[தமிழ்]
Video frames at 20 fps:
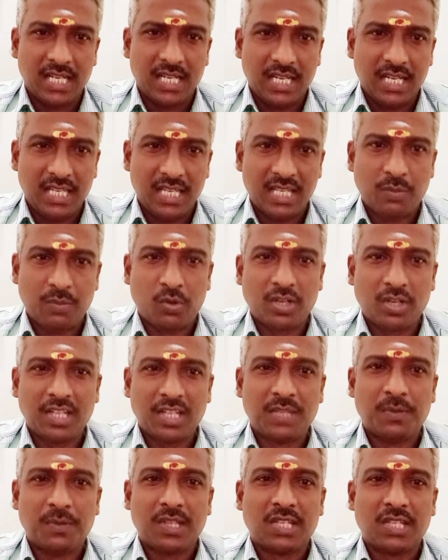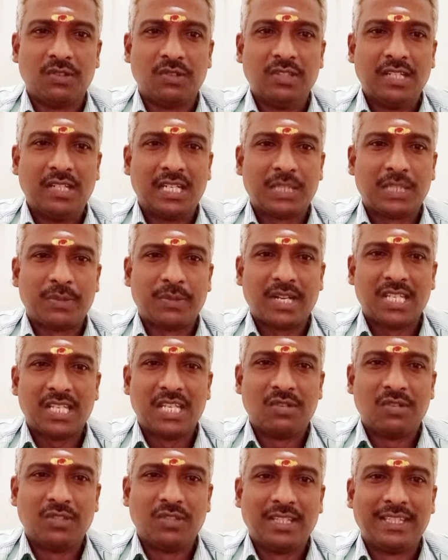இந்த புரட்டாசி மாதம் வந்து
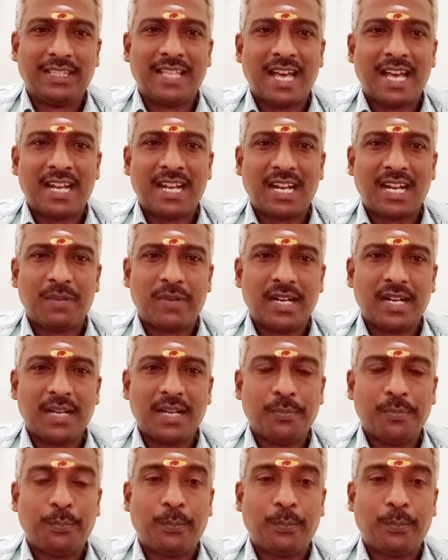ரிஷபராசிக்கு வந்து தாராளமான